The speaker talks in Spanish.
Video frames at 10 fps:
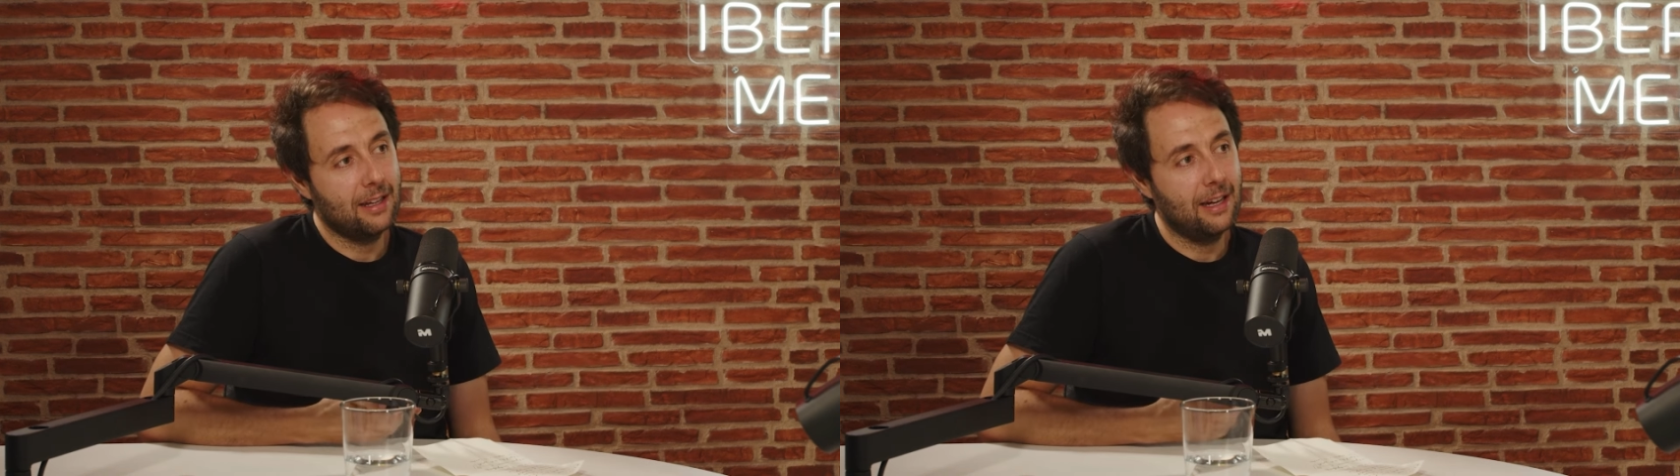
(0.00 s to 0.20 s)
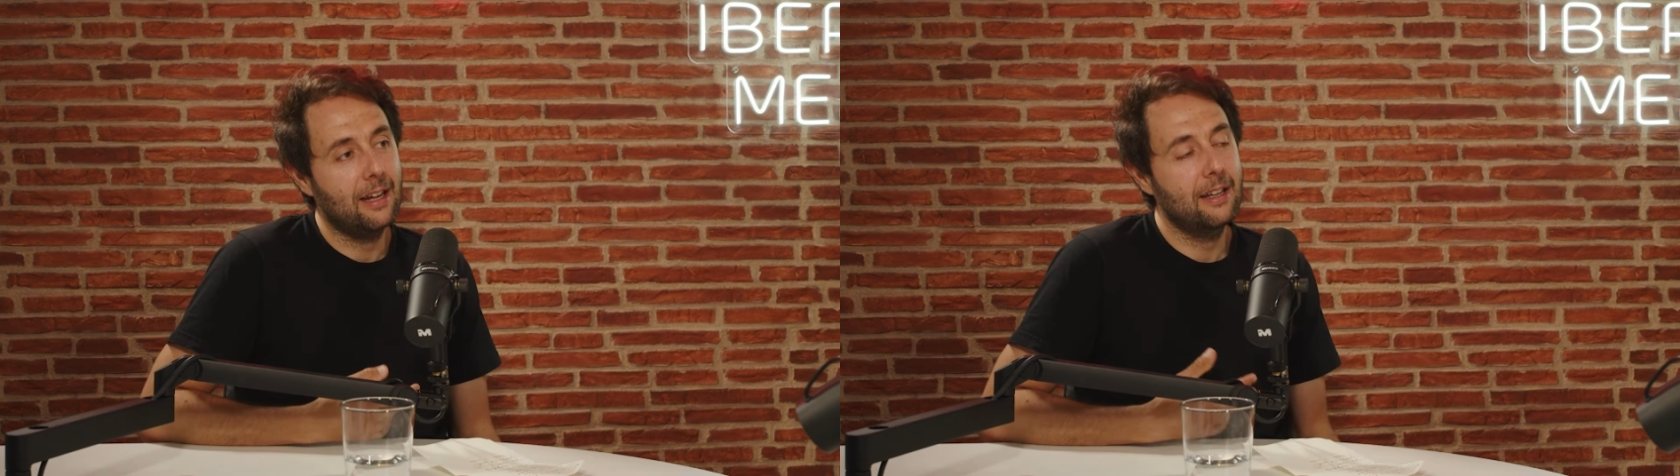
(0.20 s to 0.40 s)

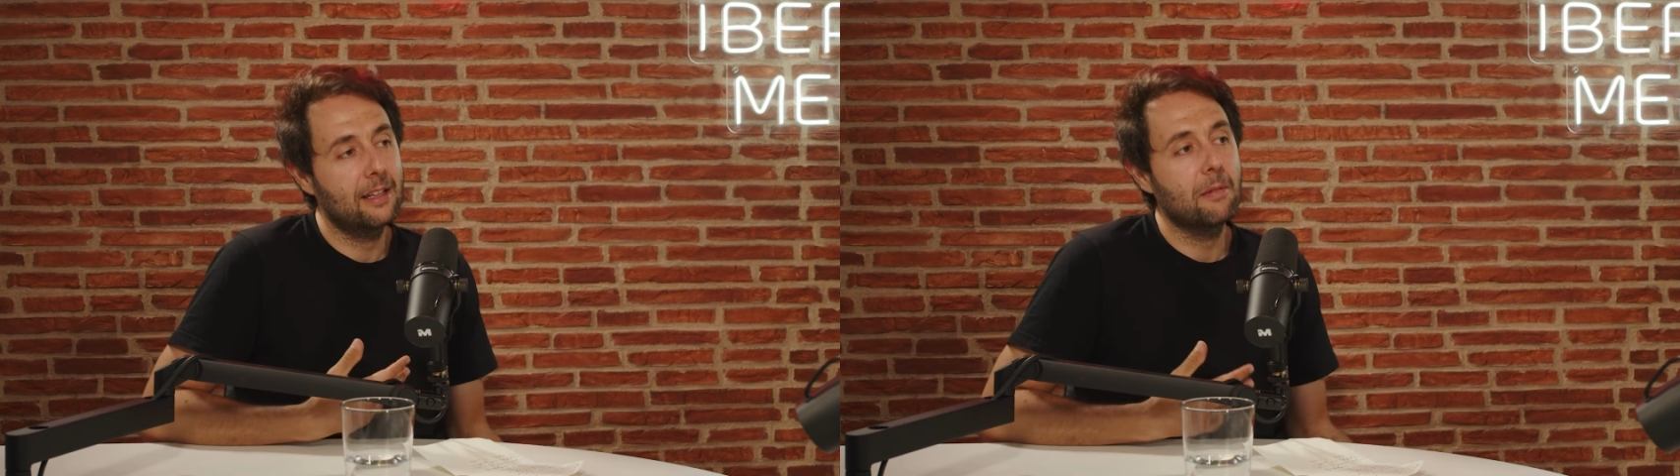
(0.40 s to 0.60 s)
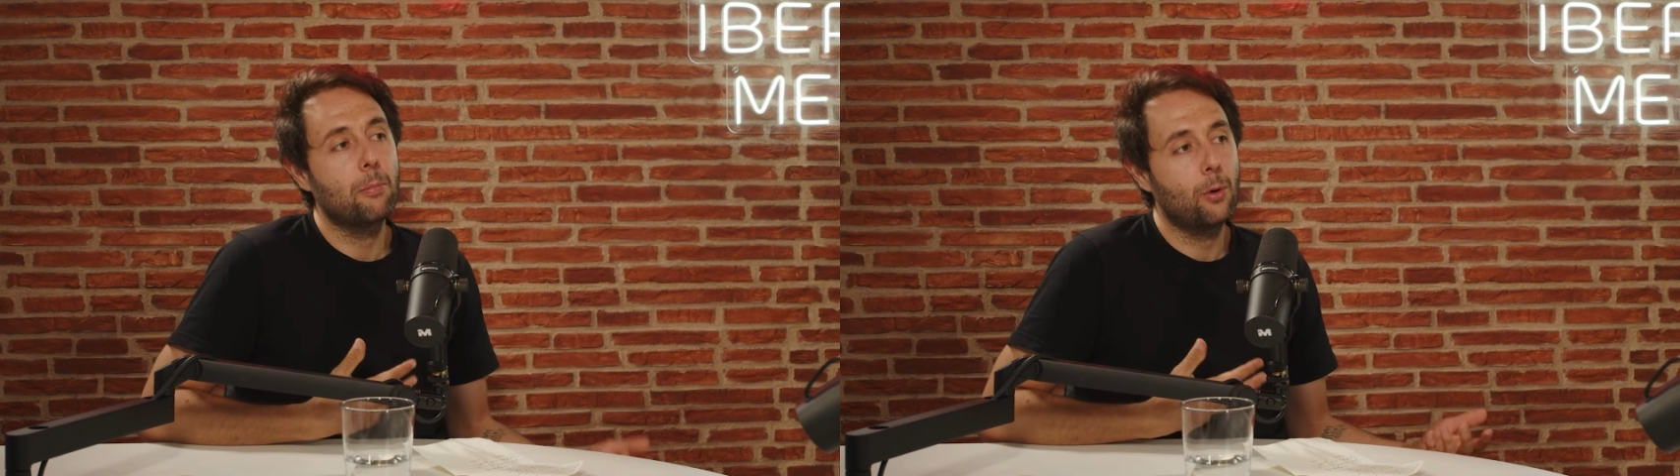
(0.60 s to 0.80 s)
que la
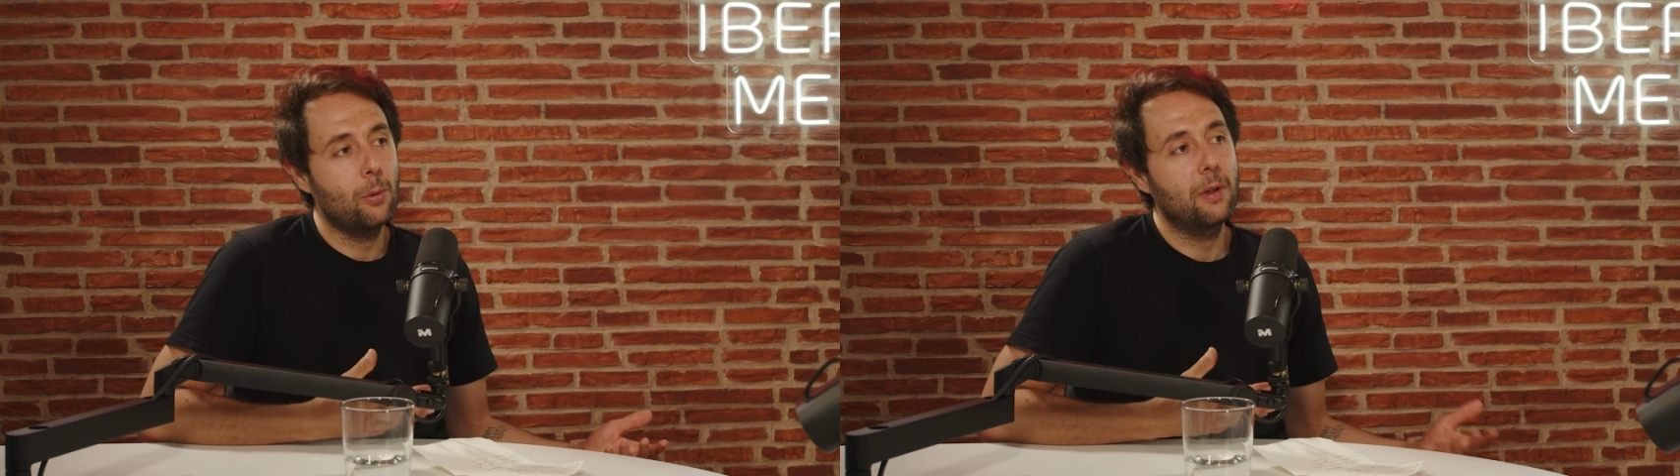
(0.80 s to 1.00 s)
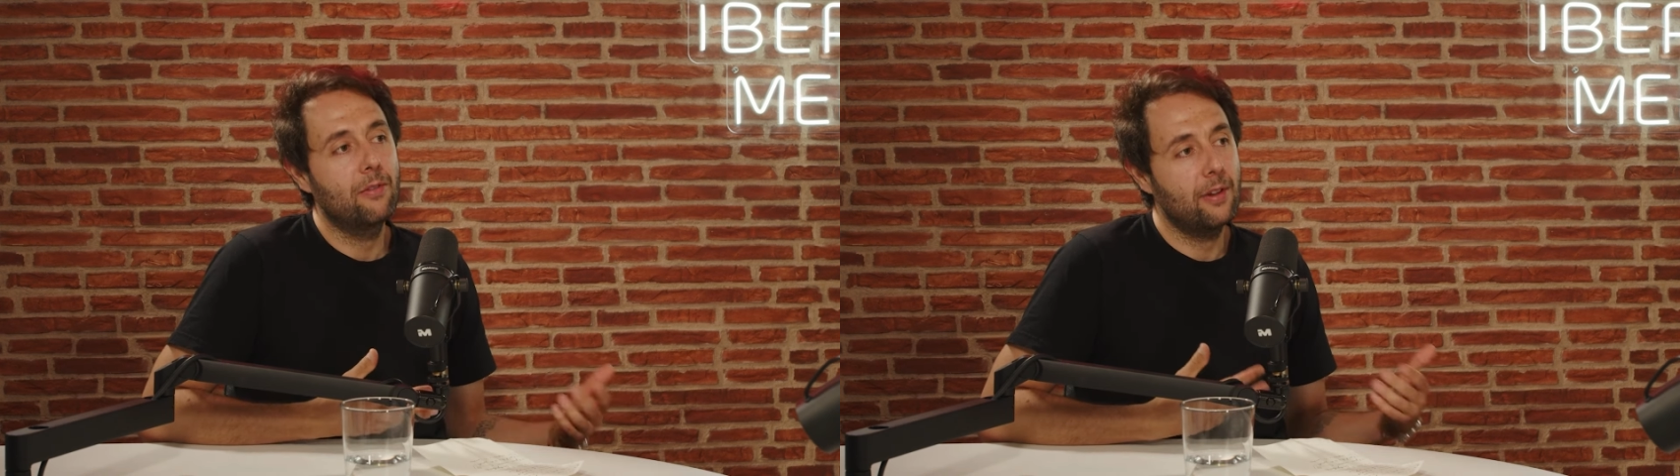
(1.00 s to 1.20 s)
gente
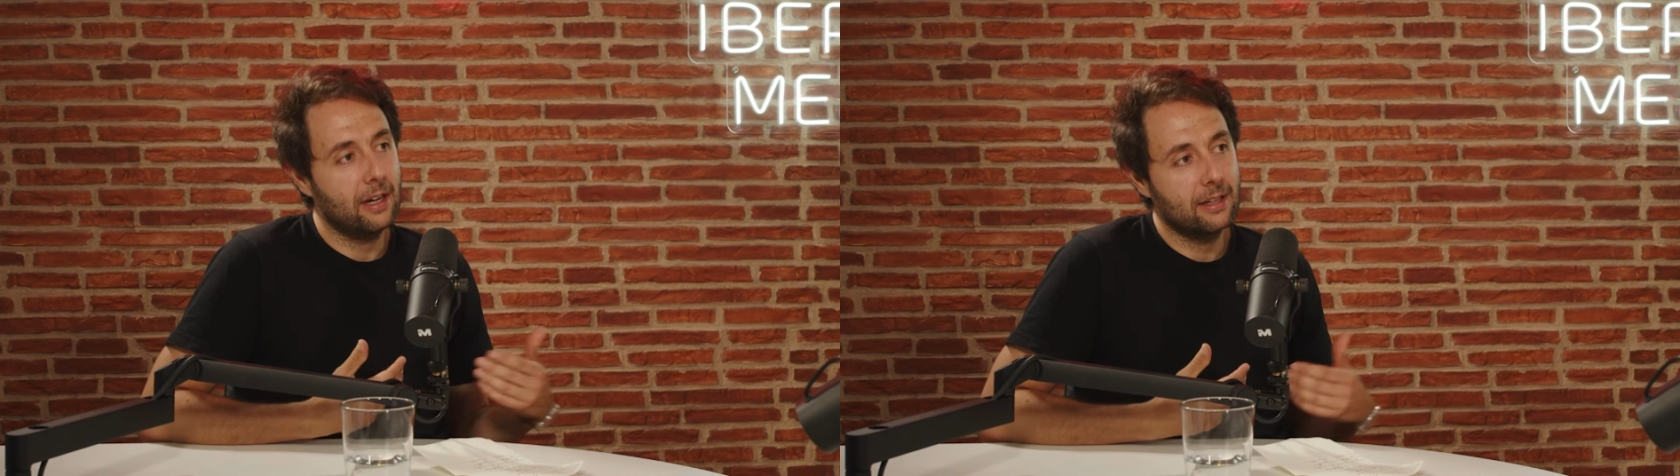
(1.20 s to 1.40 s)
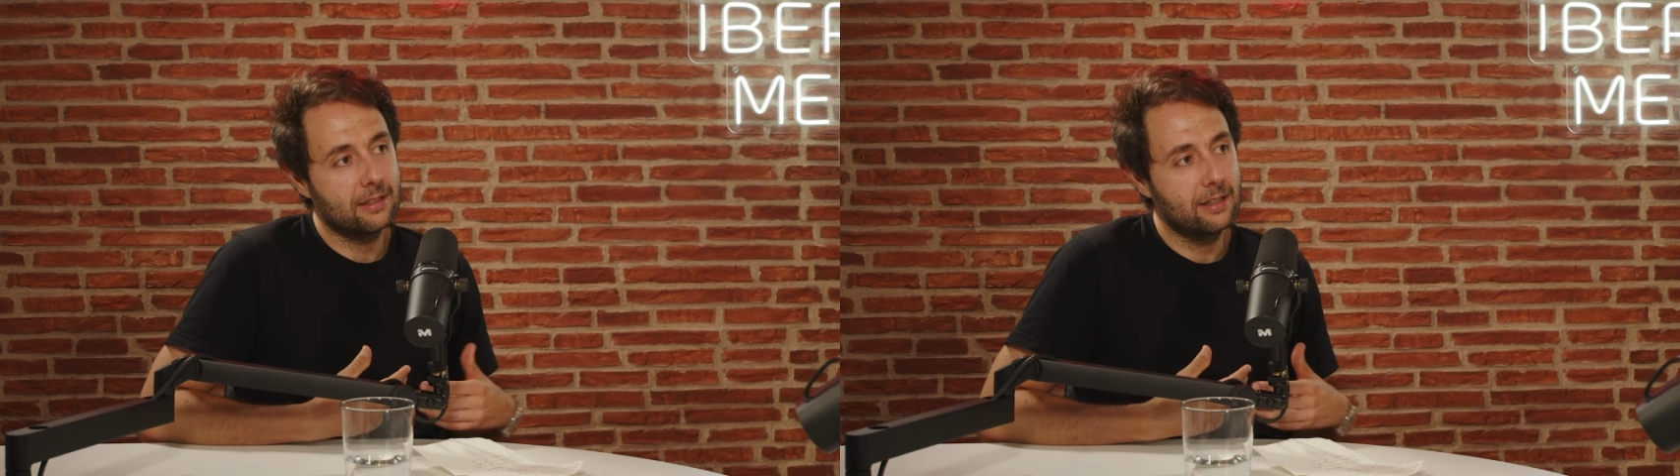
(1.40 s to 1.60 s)
pruebe y
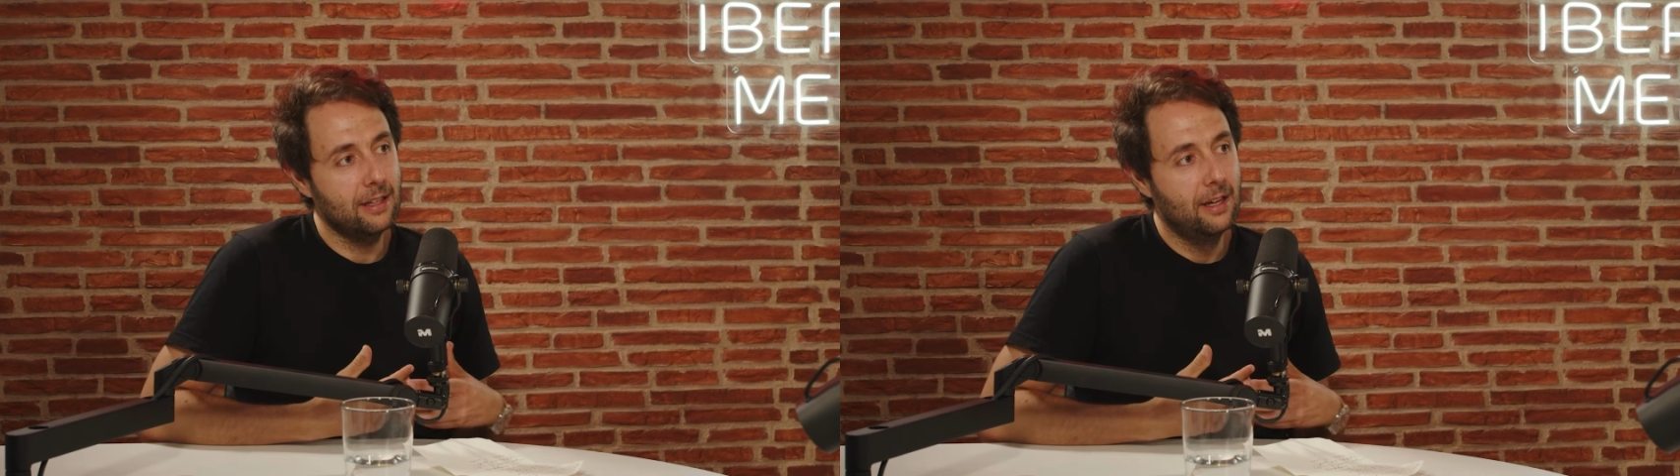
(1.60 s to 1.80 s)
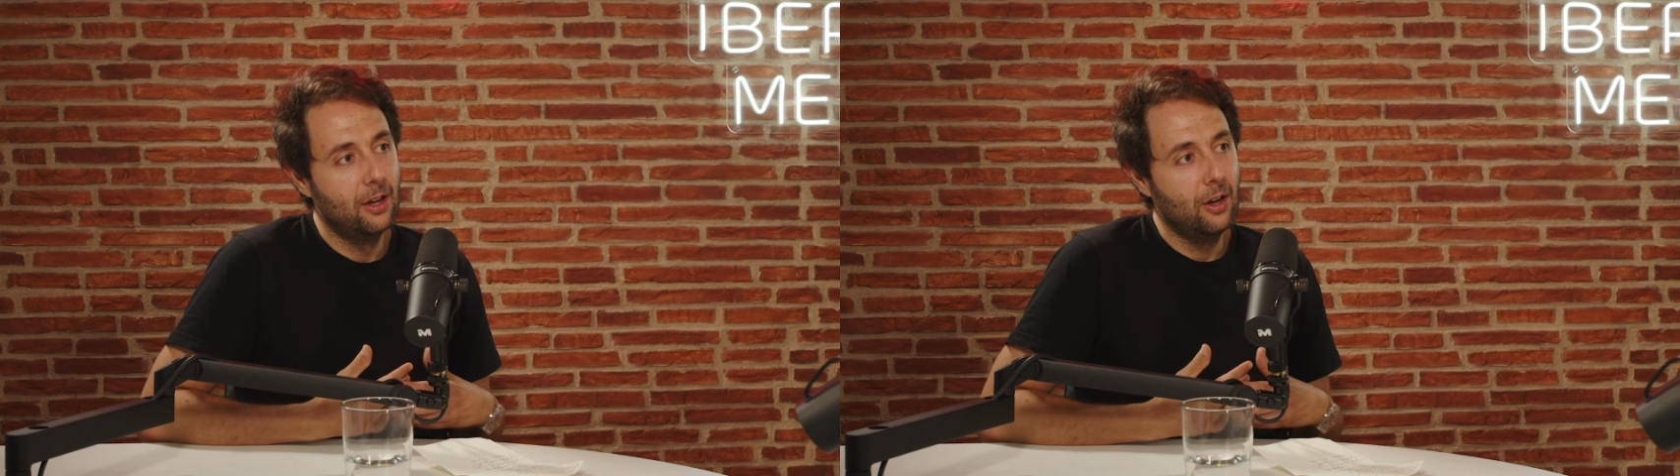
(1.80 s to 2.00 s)
fracase?